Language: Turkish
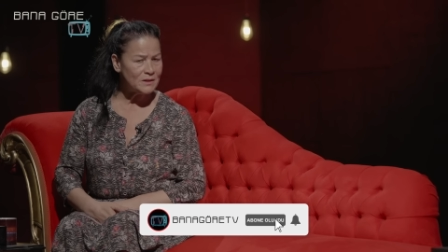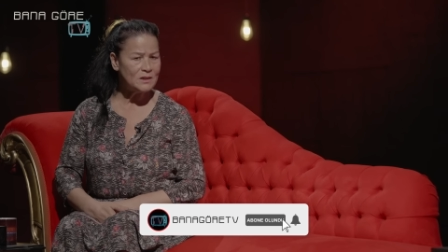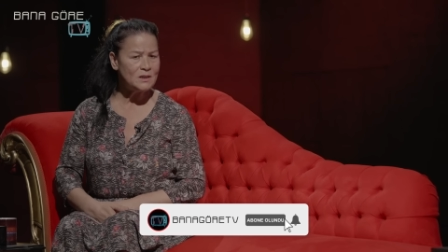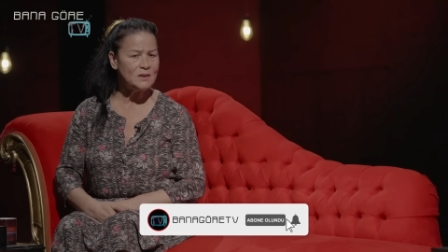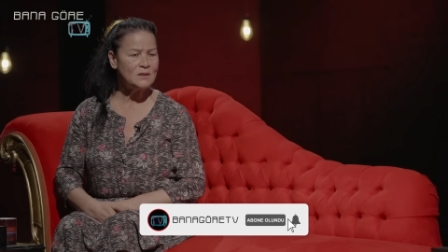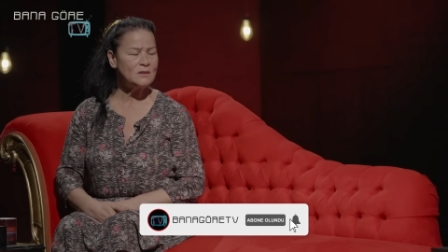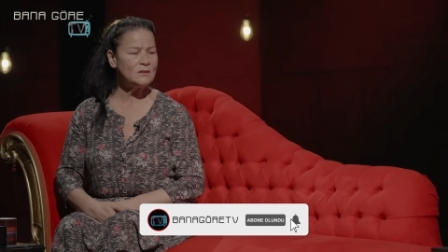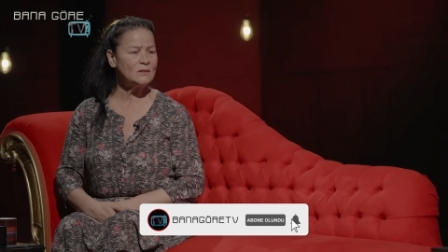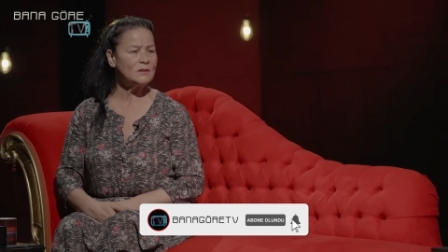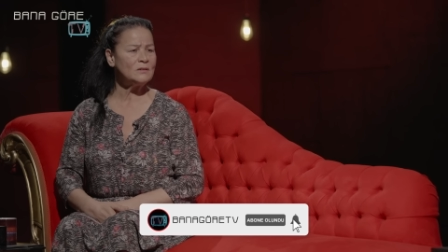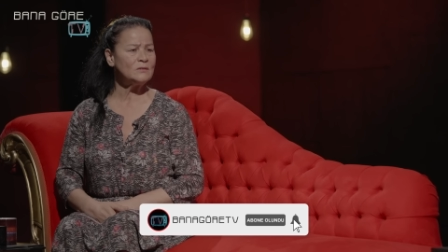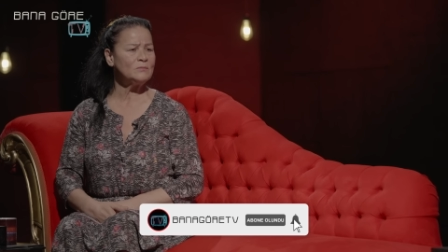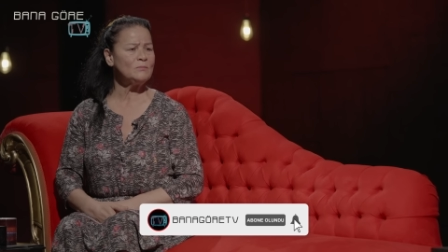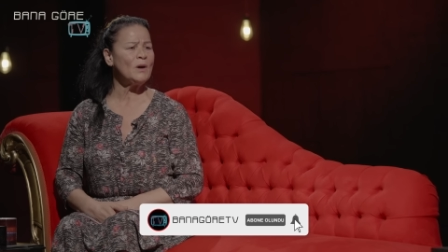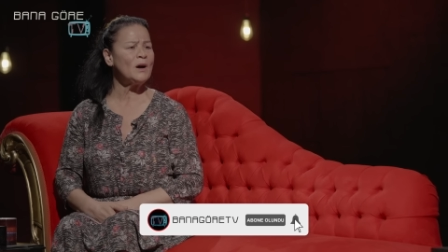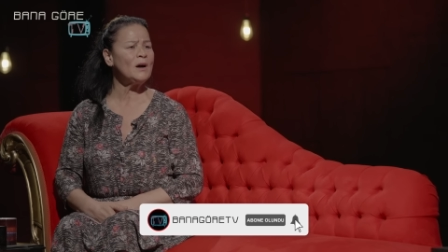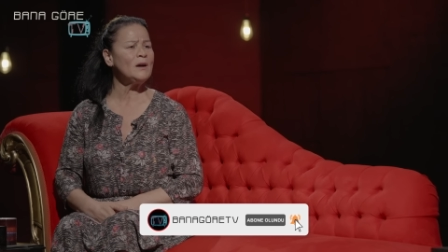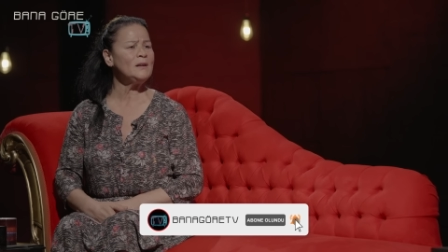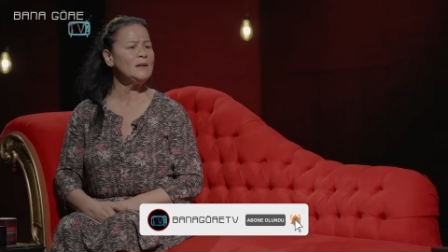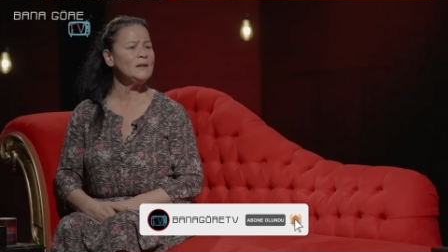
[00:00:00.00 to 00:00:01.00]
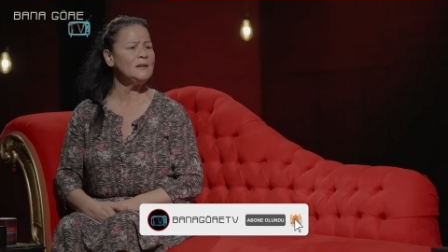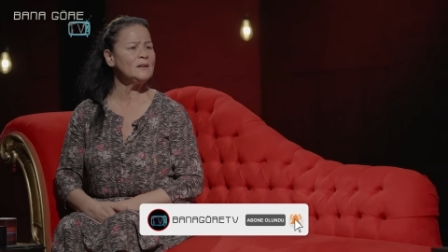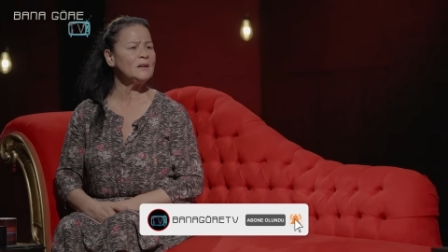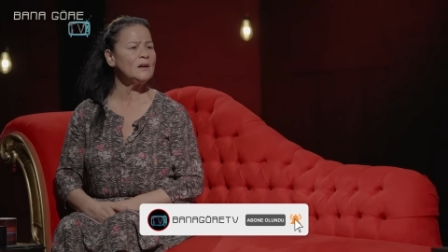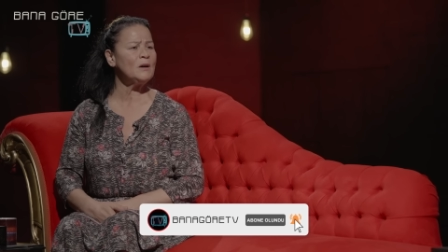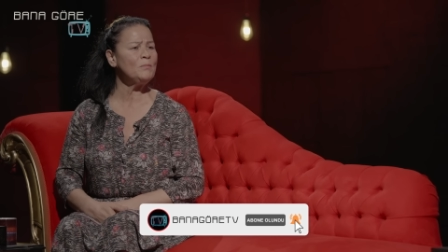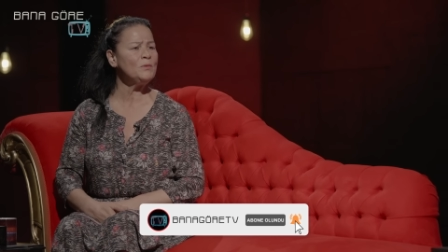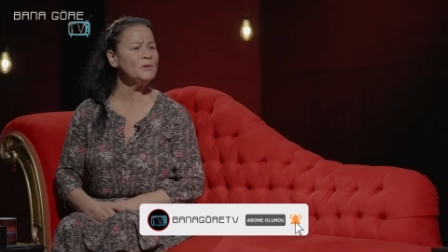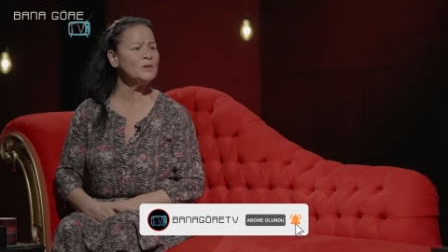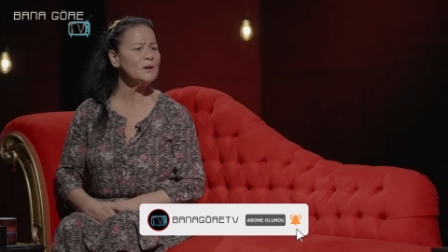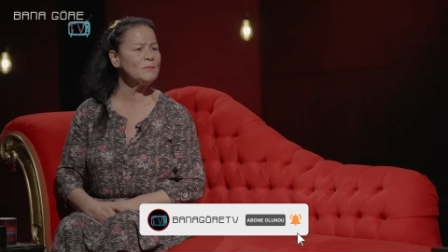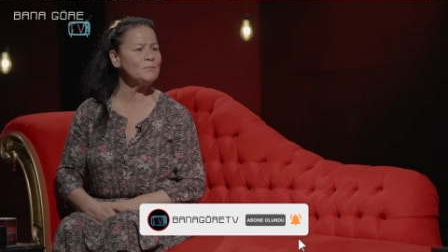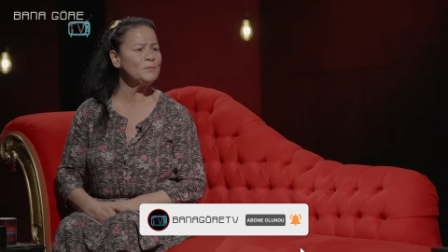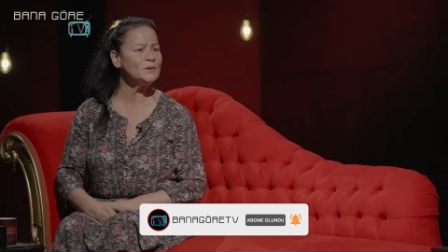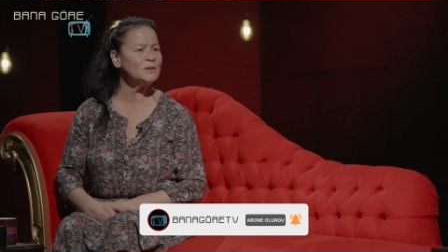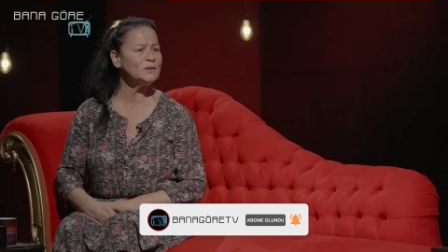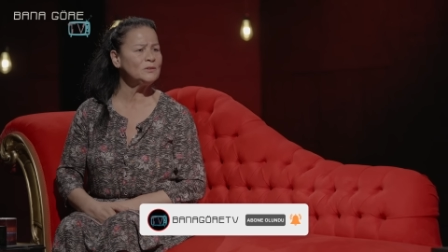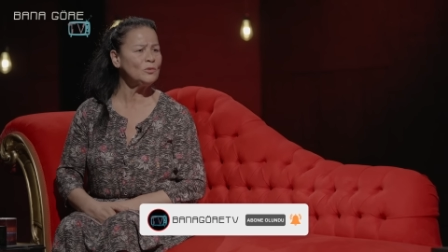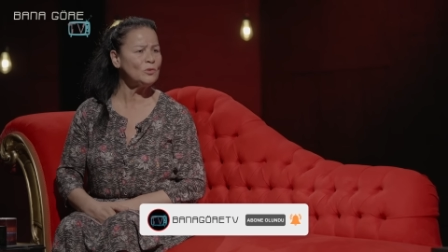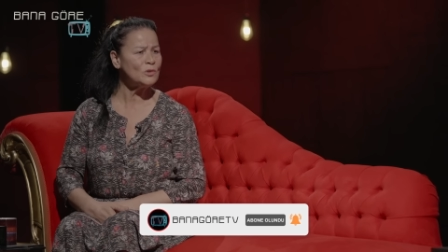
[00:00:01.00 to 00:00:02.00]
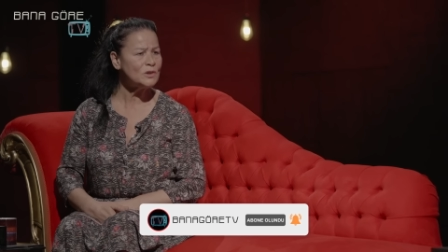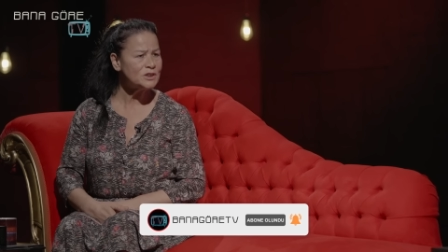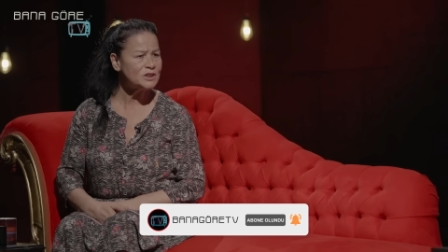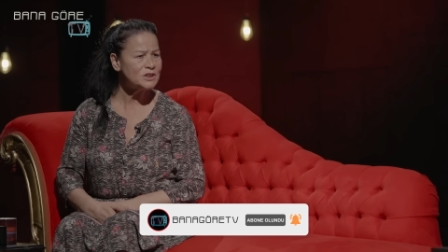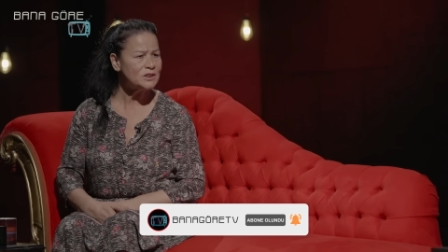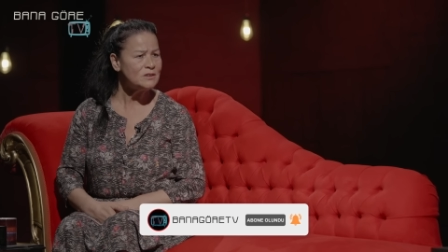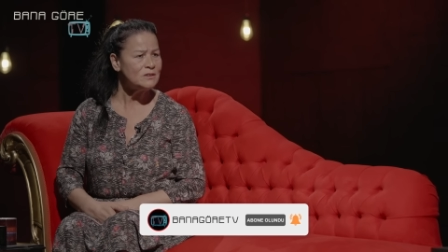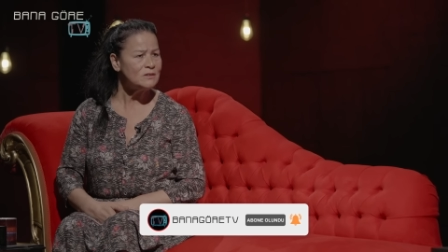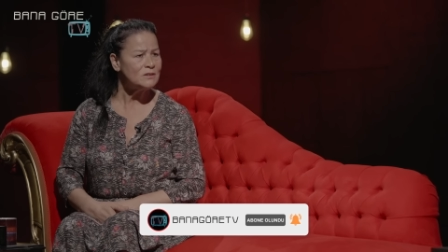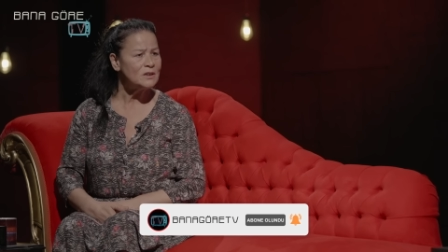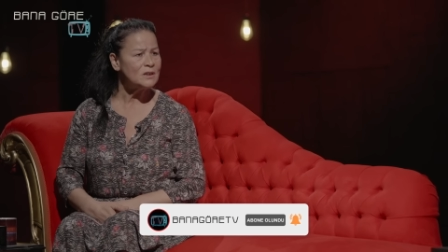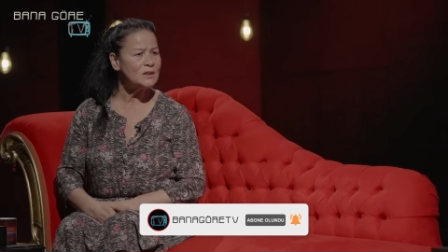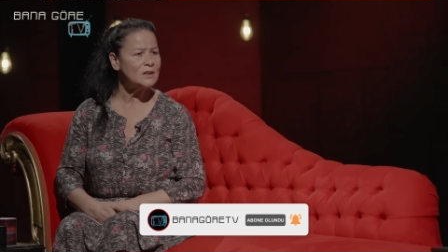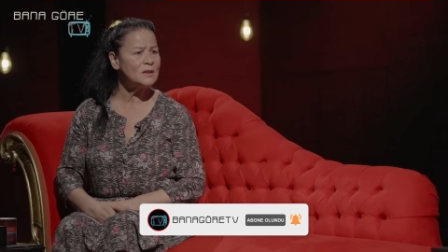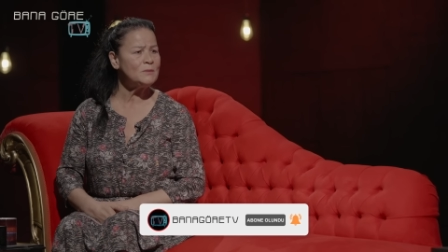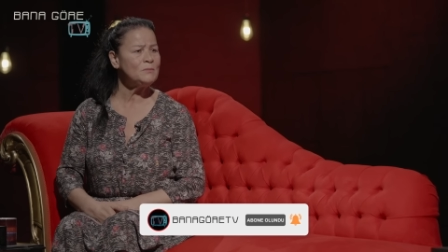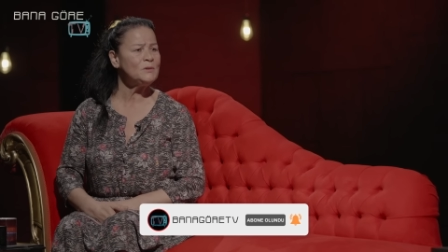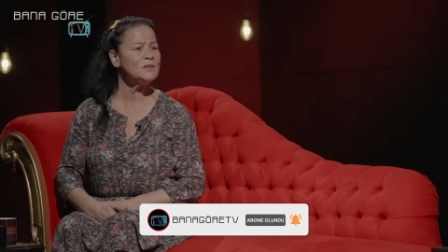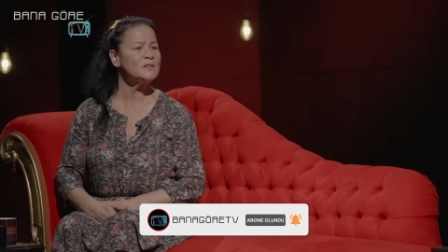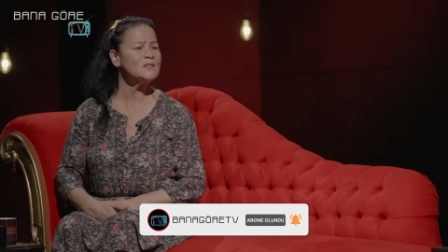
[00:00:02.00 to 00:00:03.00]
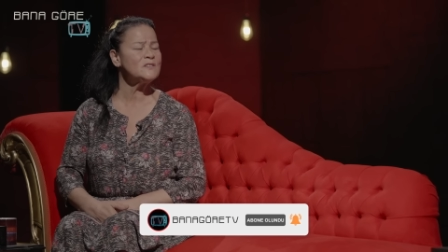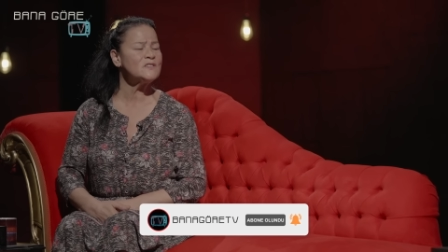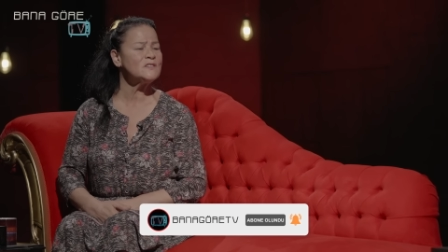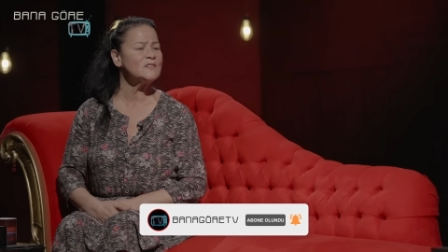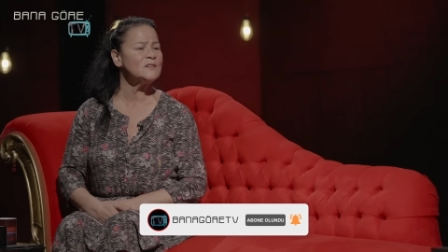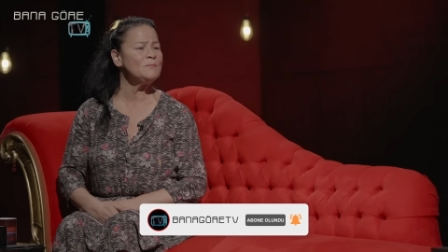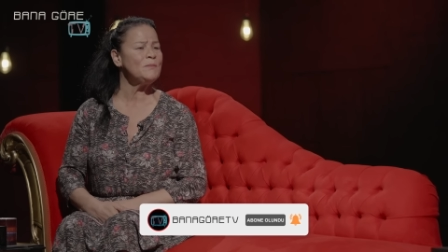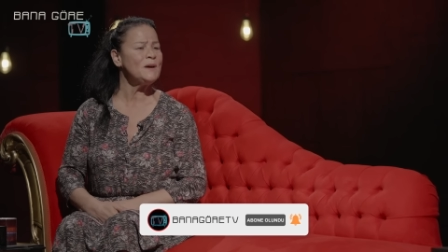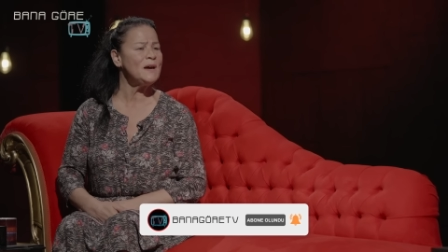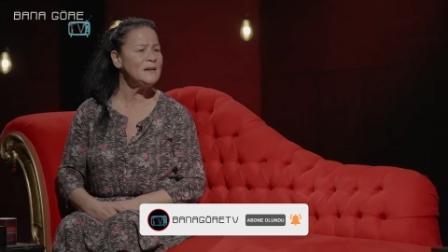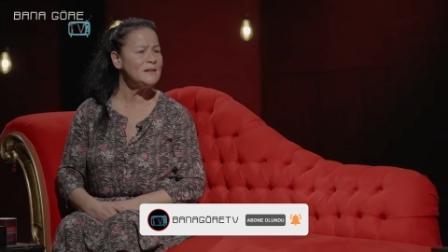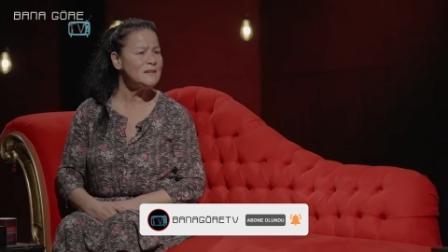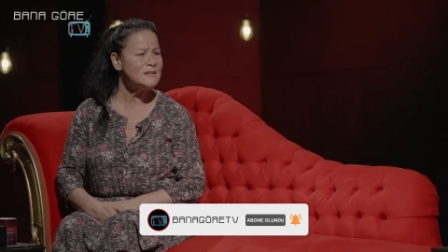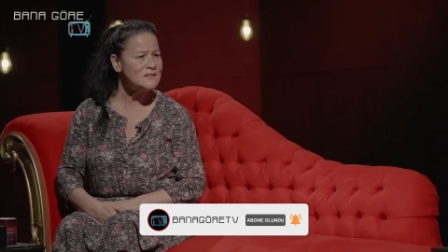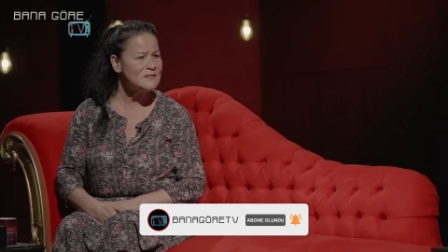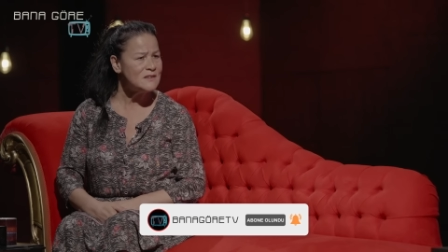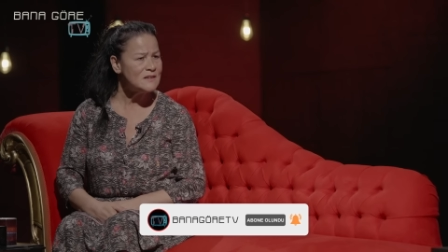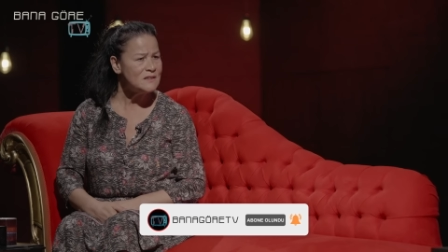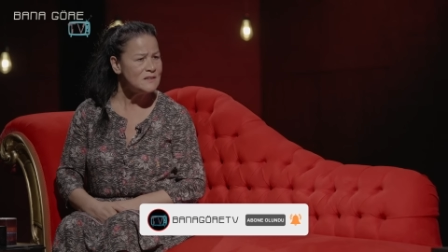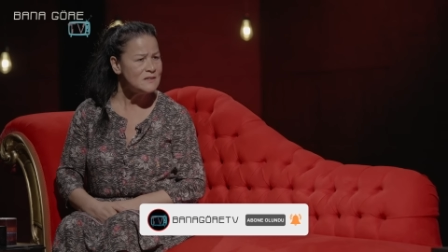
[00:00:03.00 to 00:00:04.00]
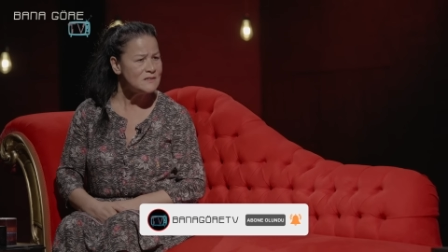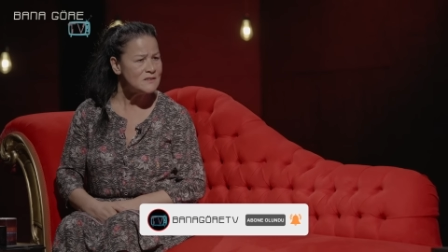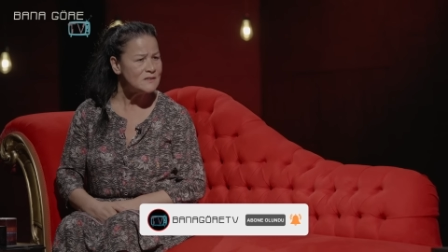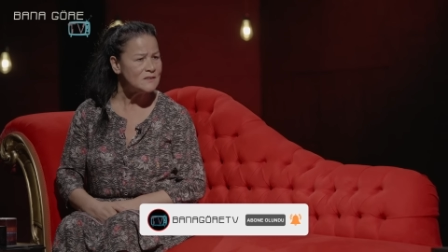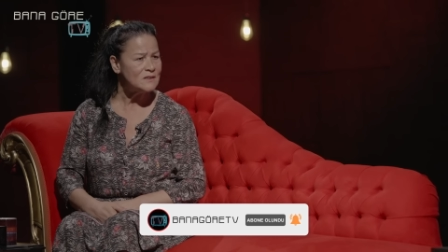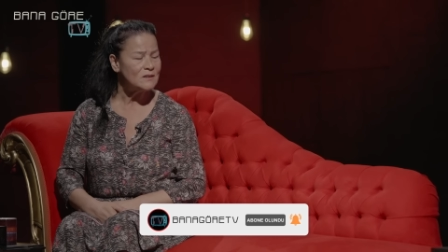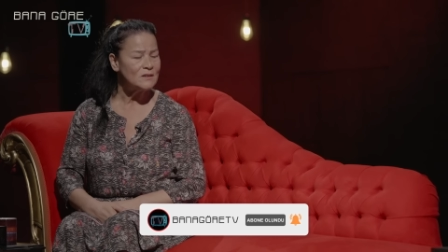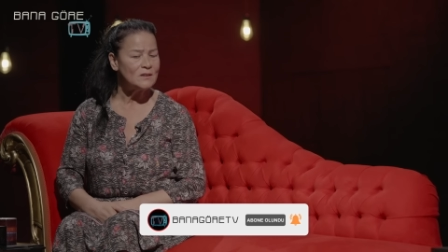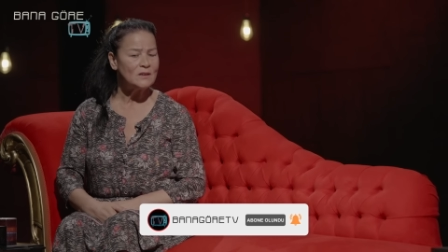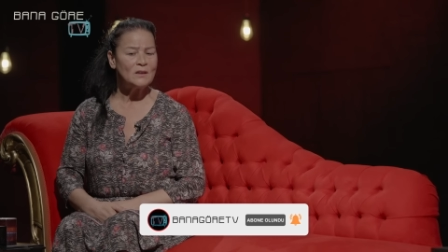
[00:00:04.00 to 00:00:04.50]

gidin mahalleyi kapı kapı dolaşın kimin kızını beğenirseniz